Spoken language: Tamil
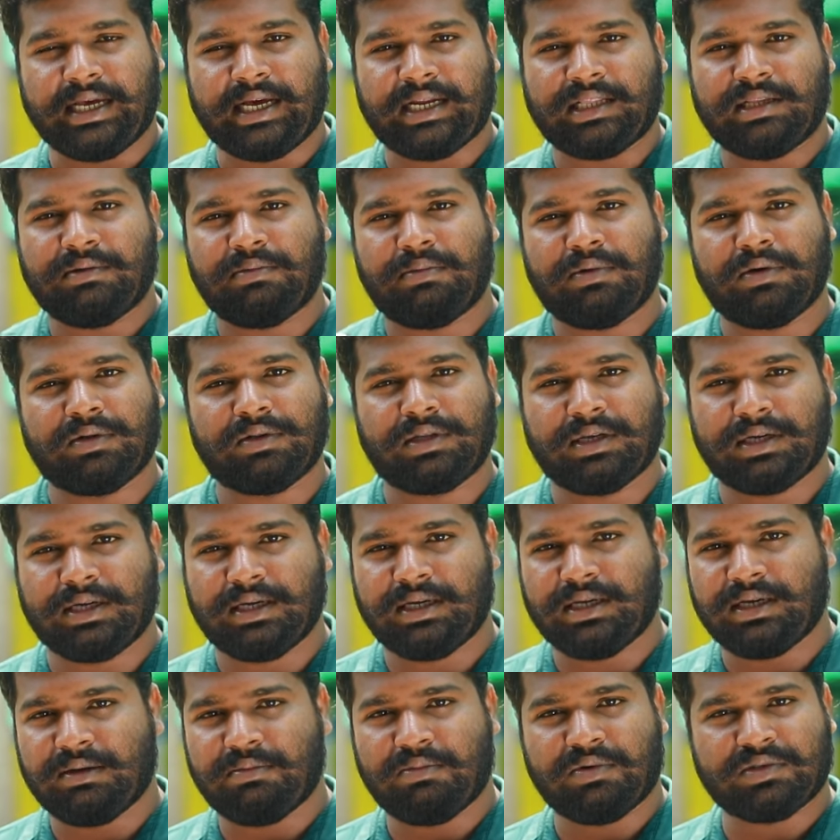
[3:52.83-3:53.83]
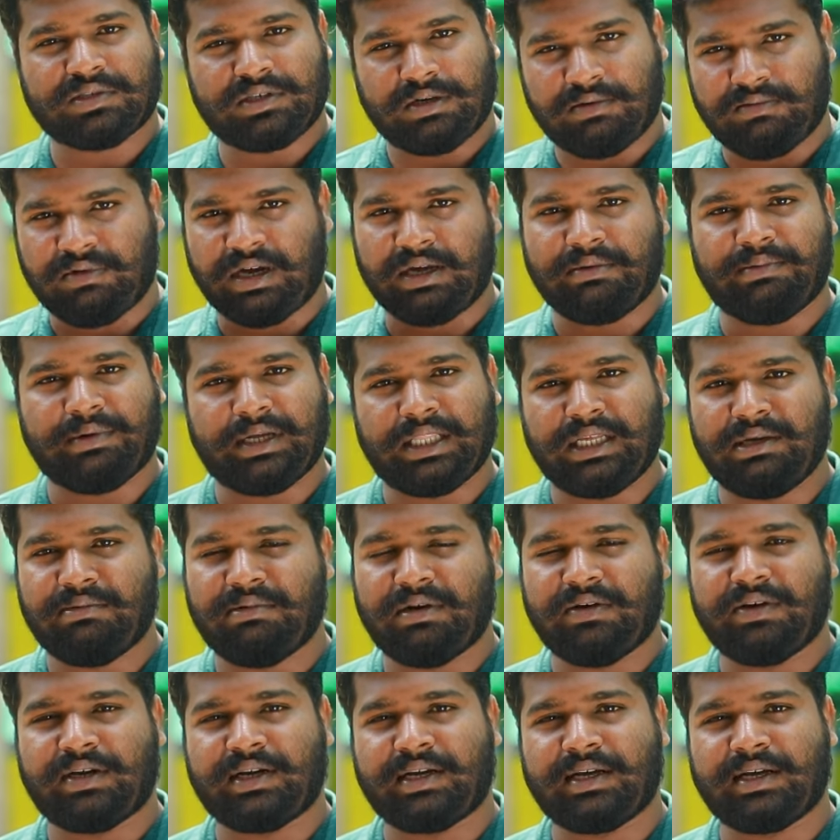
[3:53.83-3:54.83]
இறந்து போகிறதுக்கு மோஸ்ட் ஆஃப் வாய்ப்பு அதிகமாக